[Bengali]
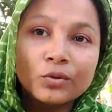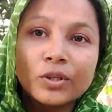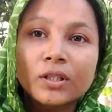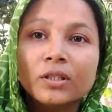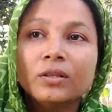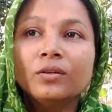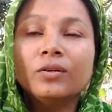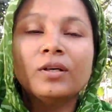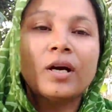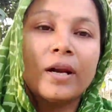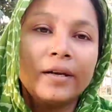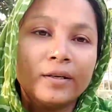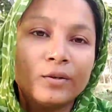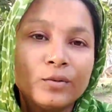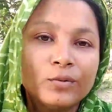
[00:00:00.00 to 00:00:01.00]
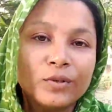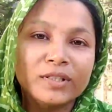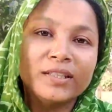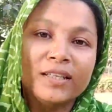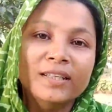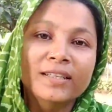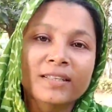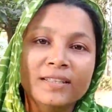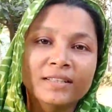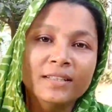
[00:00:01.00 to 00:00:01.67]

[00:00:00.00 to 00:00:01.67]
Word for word: করে দিল আরেকটু করে দেই